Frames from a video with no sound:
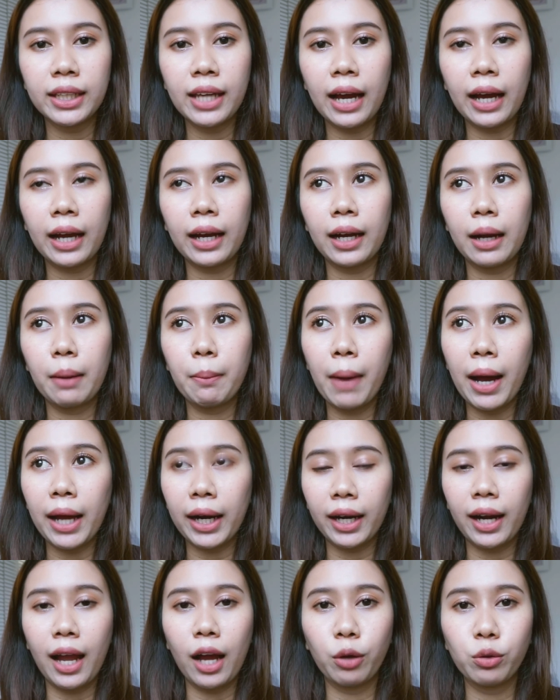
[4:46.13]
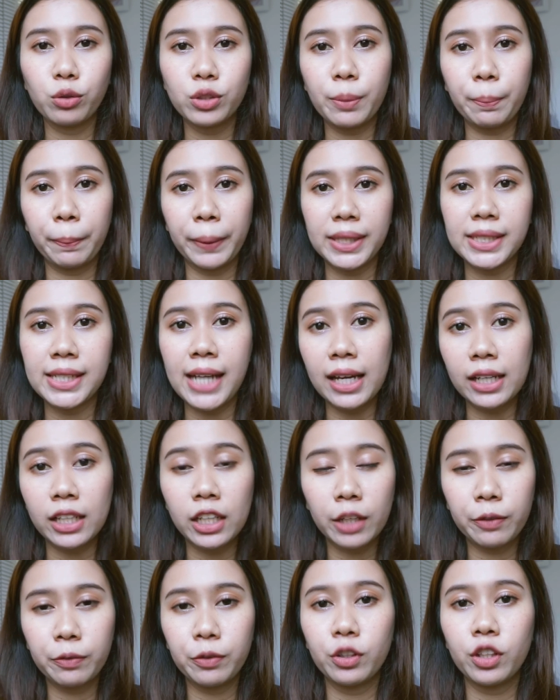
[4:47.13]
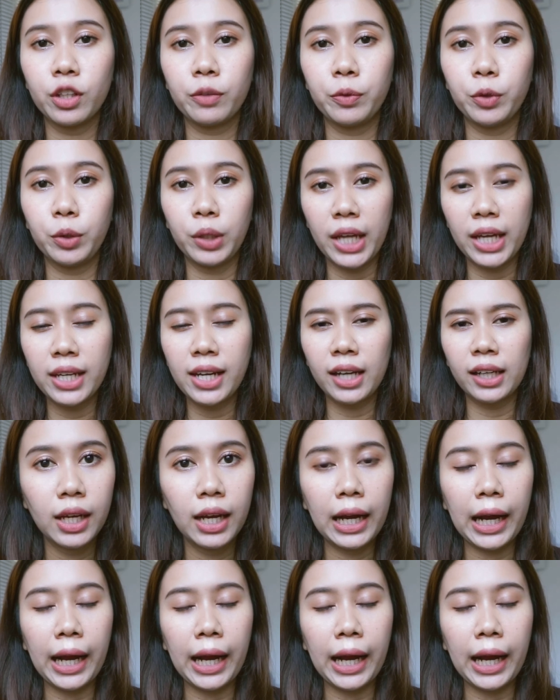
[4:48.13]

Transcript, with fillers: yang kemarin aku sempat cari review-reviewnya dan